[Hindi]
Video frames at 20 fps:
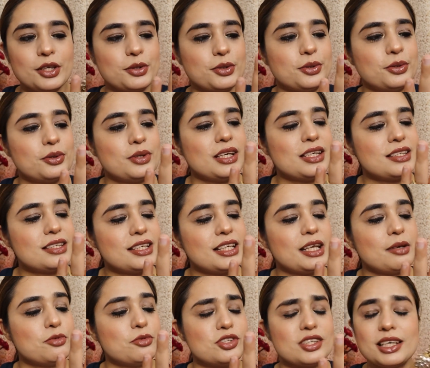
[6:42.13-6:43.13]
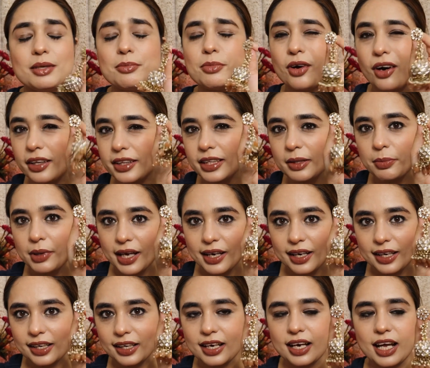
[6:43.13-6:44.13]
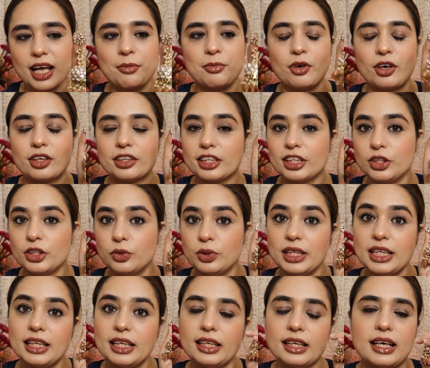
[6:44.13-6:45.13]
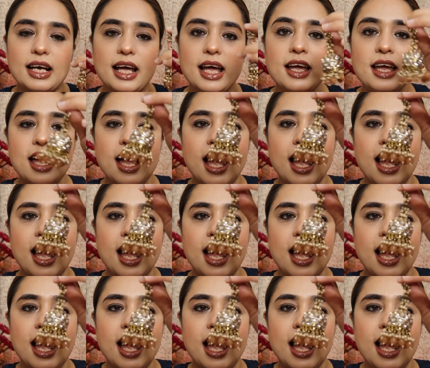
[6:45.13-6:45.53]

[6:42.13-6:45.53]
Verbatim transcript: तो इसीलिए मुझे ये बहुत ही प्यारा लगा है बहुत ही यूनिक लगा है